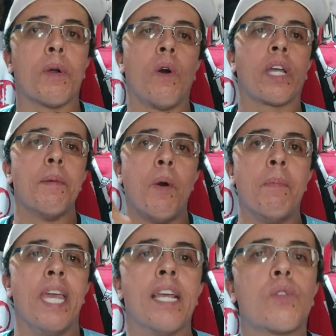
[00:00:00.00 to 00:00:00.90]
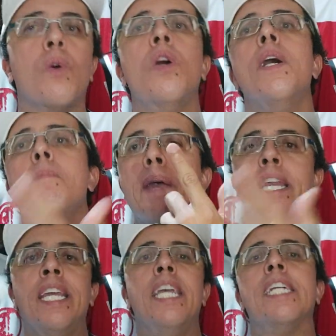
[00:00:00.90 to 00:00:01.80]
qualquer momento.
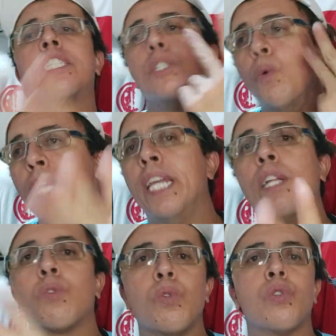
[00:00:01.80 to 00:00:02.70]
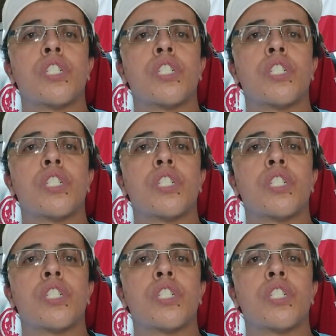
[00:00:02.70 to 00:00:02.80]
Benítez e o William, tudo